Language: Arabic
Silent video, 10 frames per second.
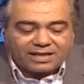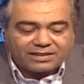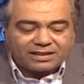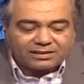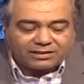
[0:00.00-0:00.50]

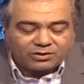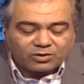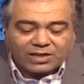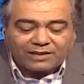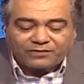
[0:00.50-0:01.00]
آه،
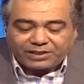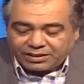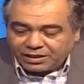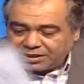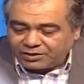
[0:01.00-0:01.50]
نسال
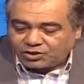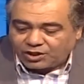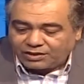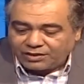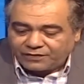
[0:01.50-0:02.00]
فيه ان
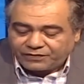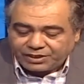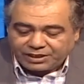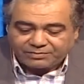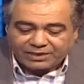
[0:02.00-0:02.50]
شاء الله
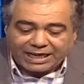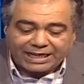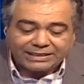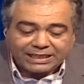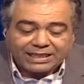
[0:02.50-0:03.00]
في
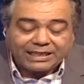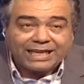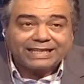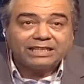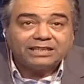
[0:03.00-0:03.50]
الامتحان
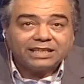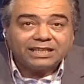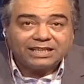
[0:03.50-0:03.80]
لكن